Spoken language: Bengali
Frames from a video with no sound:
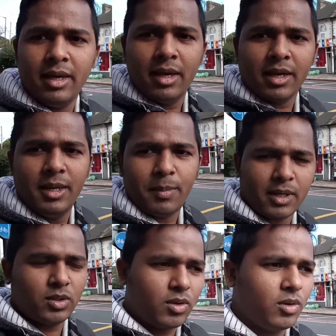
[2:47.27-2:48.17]
কী
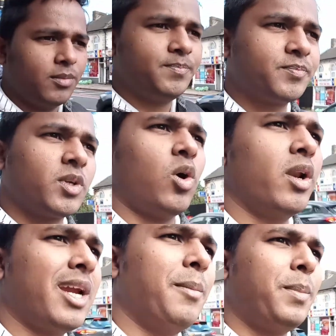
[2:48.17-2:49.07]
পার্থক্য অন
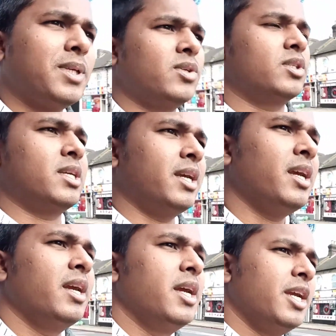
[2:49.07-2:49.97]
ক্যাম্পাস হচ্ছে
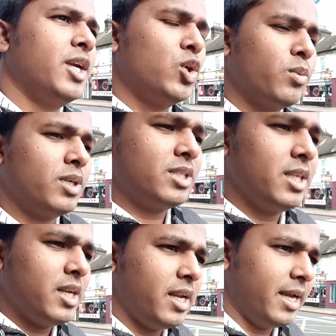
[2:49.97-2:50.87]

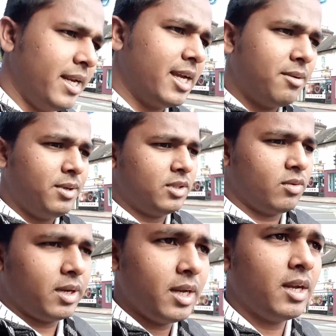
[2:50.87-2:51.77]
ইউনিভার্সিটির এরিয়ার
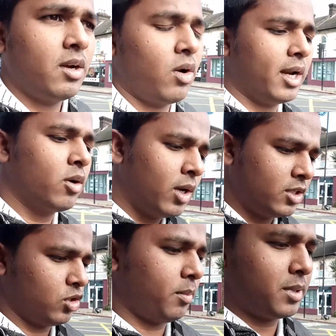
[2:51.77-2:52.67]
ভিতরে অনেকগুলো
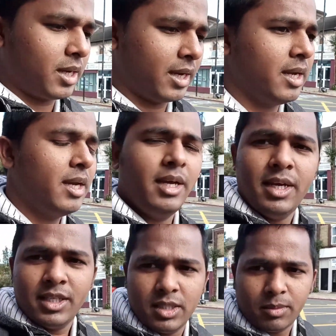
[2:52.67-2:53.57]
জব থাকে
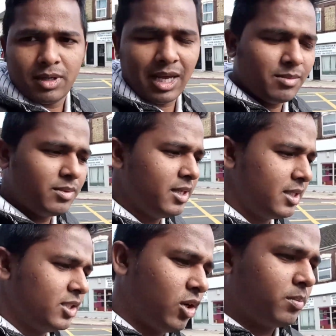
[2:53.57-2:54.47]
যেমন লাইব্রেরিতে
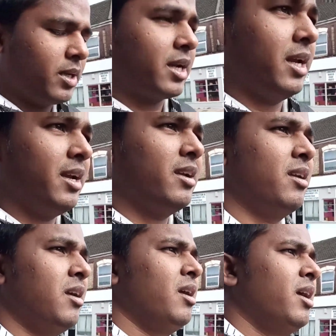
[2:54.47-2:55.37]
জব থাকে
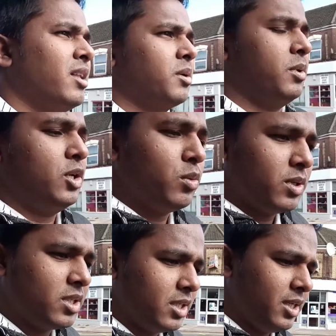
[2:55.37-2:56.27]
তারপর
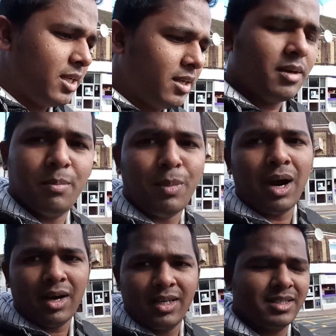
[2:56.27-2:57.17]
ইউনিভার্সিটির
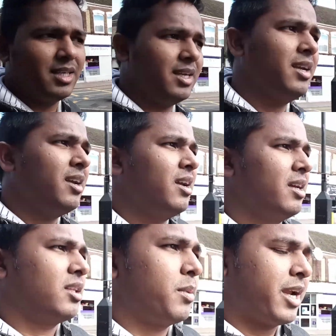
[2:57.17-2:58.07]
বার আছে
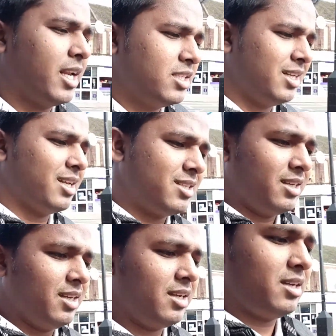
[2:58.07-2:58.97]
তারপর ক্যান্টিন আছে
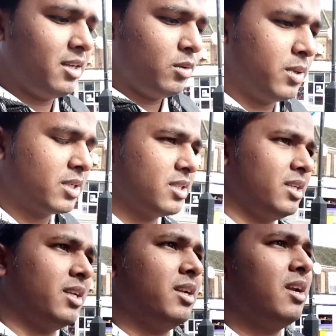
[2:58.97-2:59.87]

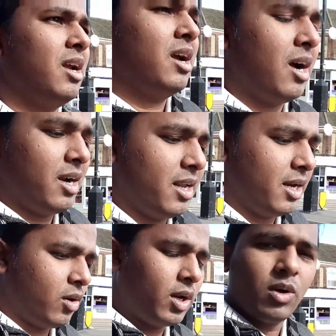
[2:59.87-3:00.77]
ইউনিভার্সিটির আন্ডারে
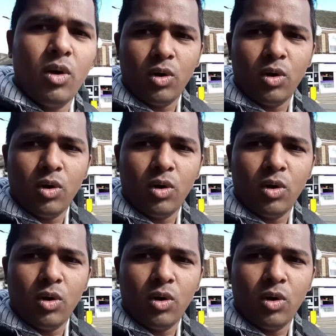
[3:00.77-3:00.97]
অনেকগুলো